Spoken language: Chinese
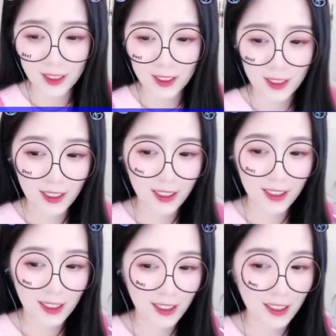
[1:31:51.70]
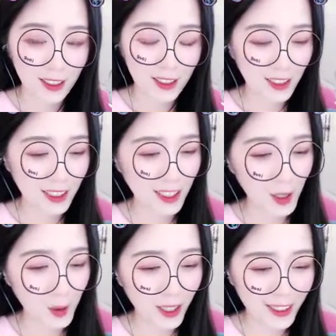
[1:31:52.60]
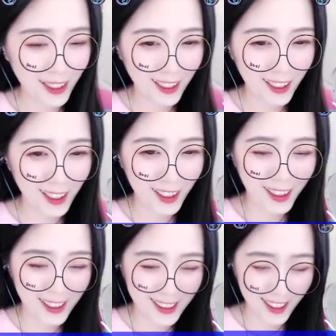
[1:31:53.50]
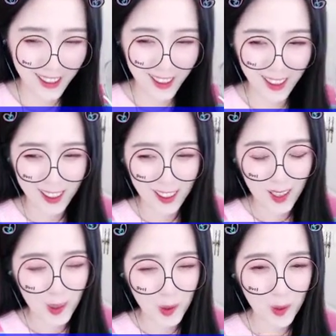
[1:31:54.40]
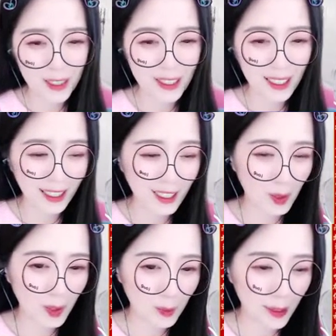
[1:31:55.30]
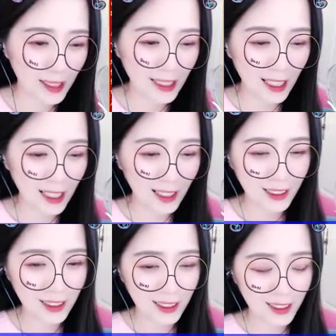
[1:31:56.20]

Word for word: 最后的意识只有云儿一声声的哭喊，一声声的凄凉。